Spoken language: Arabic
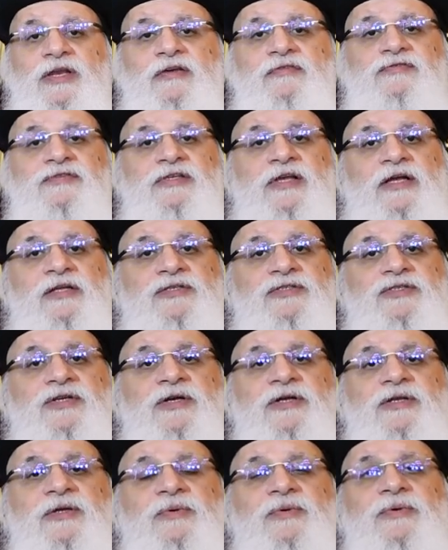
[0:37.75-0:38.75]
نفس
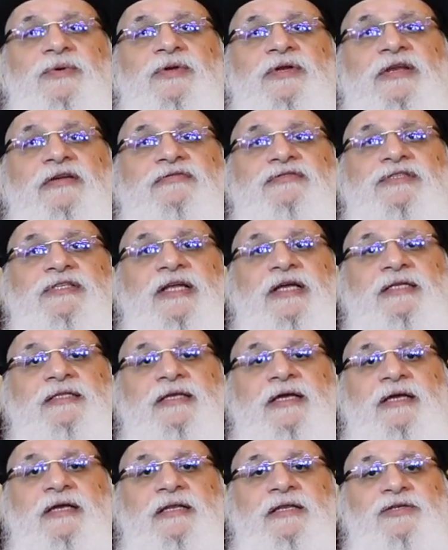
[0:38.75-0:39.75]
عطشانة وكل نفس
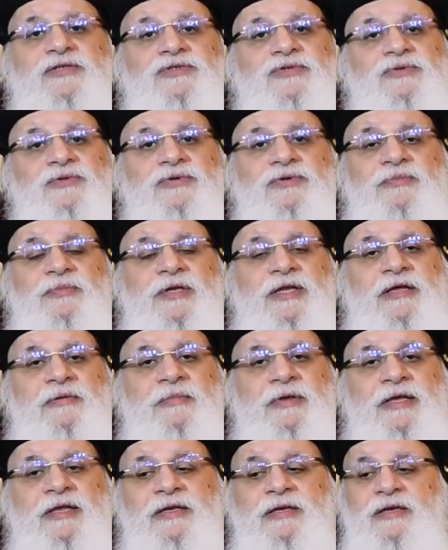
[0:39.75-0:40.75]
تحتاج إلى الشعور
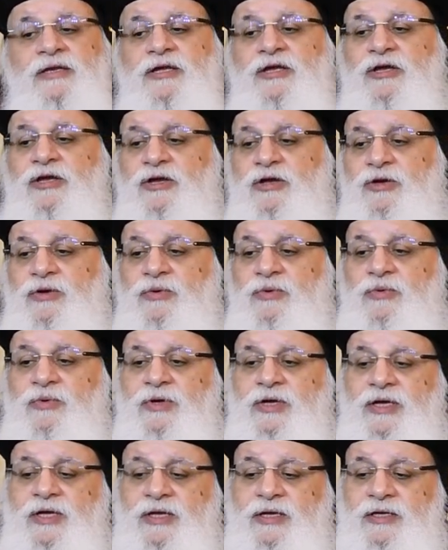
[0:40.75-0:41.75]
بالأمان
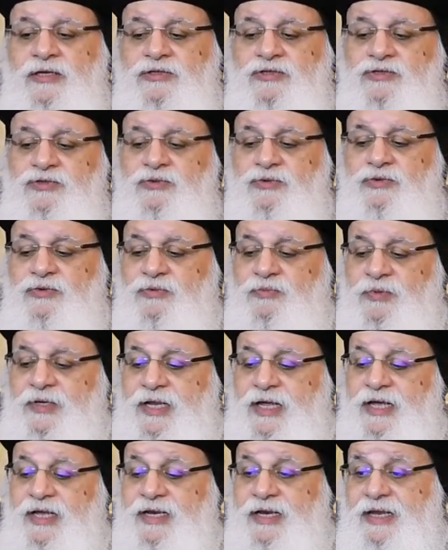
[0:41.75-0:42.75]
والشعور
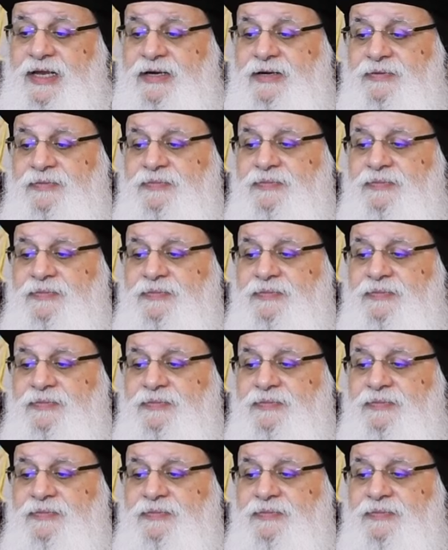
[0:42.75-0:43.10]
بالحنان